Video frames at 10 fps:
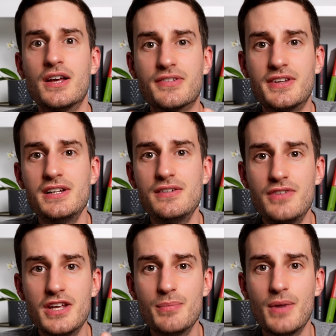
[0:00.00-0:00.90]
Es gilt
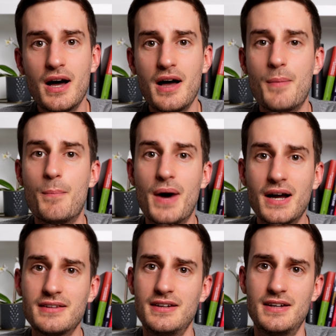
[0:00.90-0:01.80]
wie immer,
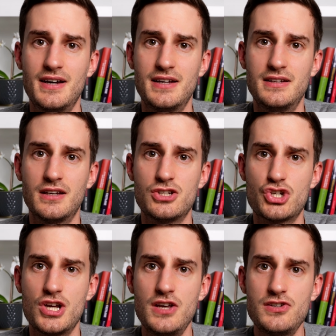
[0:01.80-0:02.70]
mach deine eigene
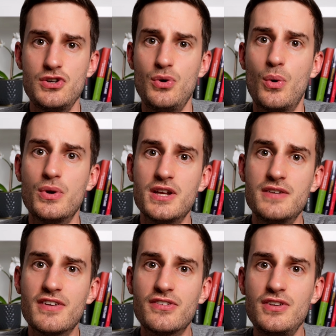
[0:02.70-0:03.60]
Recherche und
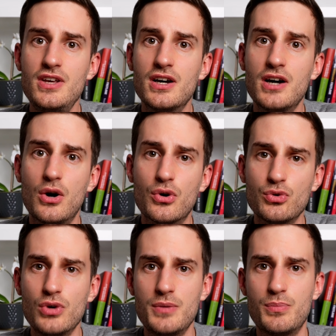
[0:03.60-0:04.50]
investiere auch
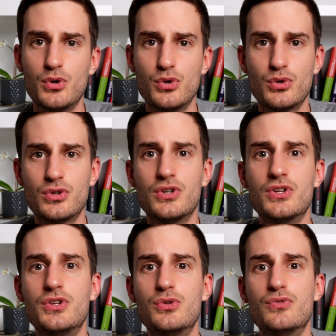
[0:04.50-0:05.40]
nur in Produkte,
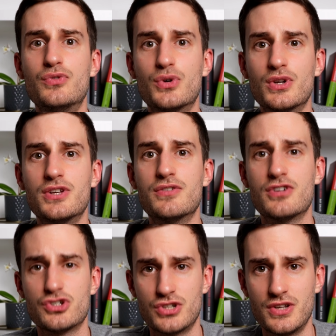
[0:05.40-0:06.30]
die du wirklich
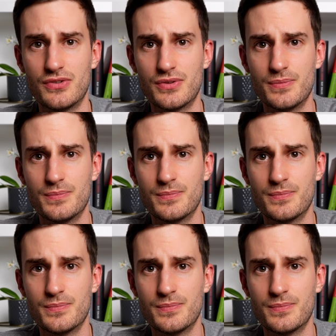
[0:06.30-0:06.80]
verstehst.